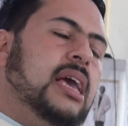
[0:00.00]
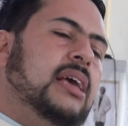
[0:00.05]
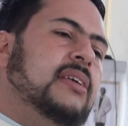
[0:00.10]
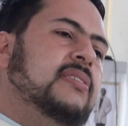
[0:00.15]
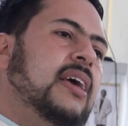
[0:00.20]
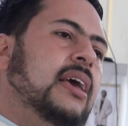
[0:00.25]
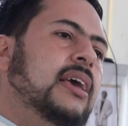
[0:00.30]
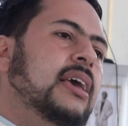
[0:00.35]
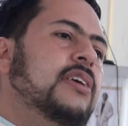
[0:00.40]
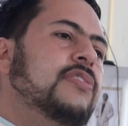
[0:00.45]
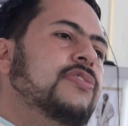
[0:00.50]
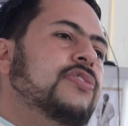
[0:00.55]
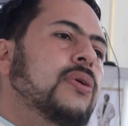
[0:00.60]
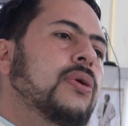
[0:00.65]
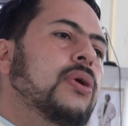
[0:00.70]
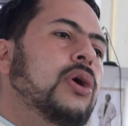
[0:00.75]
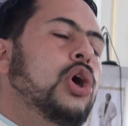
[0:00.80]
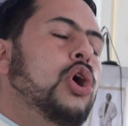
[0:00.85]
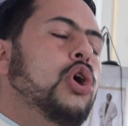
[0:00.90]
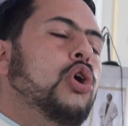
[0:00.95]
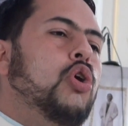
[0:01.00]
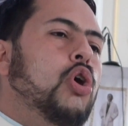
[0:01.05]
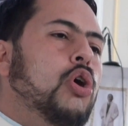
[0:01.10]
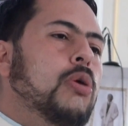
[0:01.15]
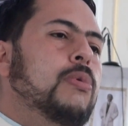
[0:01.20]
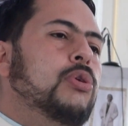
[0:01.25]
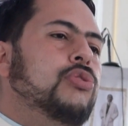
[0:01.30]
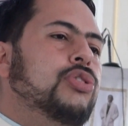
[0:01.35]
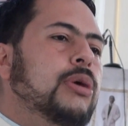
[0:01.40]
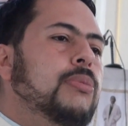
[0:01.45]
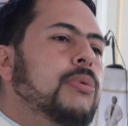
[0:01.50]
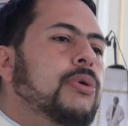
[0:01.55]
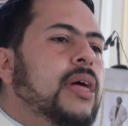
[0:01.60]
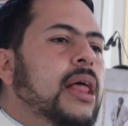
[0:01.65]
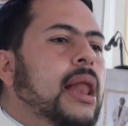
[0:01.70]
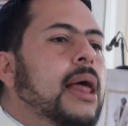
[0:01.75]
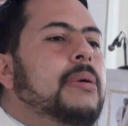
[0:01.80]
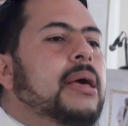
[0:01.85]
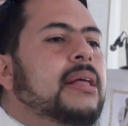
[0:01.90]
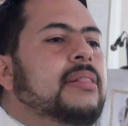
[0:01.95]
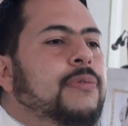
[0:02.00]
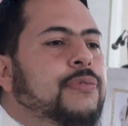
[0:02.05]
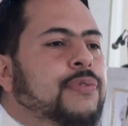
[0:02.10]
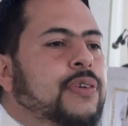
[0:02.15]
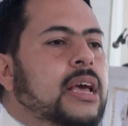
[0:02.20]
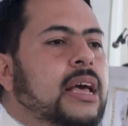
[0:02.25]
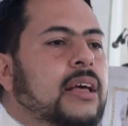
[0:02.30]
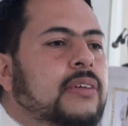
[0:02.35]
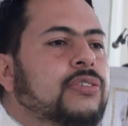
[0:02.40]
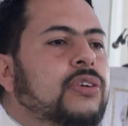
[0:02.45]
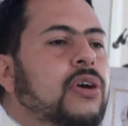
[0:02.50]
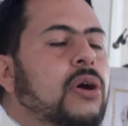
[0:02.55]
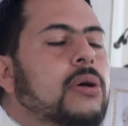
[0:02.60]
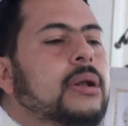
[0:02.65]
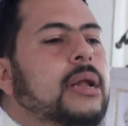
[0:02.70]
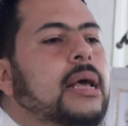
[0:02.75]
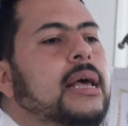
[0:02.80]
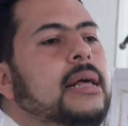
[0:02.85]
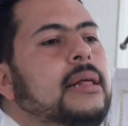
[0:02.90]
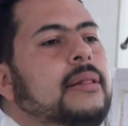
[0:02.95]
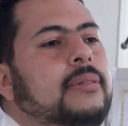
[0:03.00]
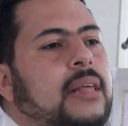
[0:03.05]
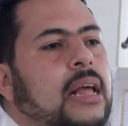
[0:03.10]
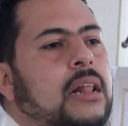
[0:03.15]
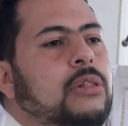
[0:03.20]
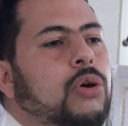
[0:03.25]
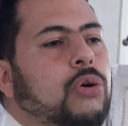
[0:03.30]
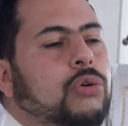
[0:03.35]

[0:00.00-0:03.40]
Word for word: que se hizo con motivo de la beatificación del